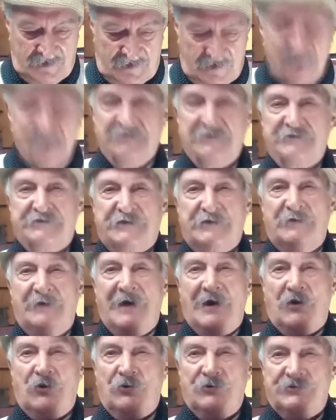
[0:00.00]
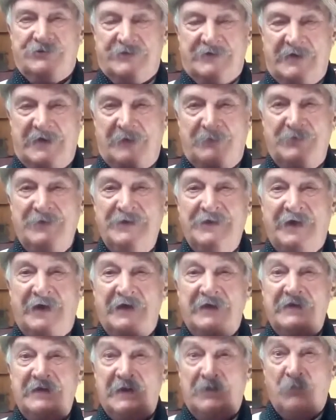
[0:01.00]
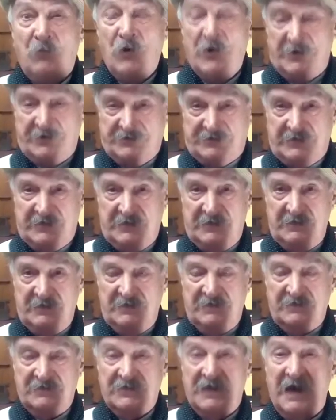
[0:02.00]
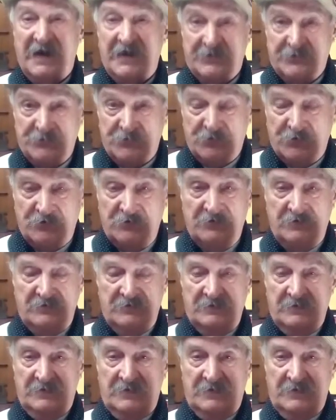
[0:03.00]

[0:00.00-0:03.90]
Este trabajo entre la vida y la muerte de Arnold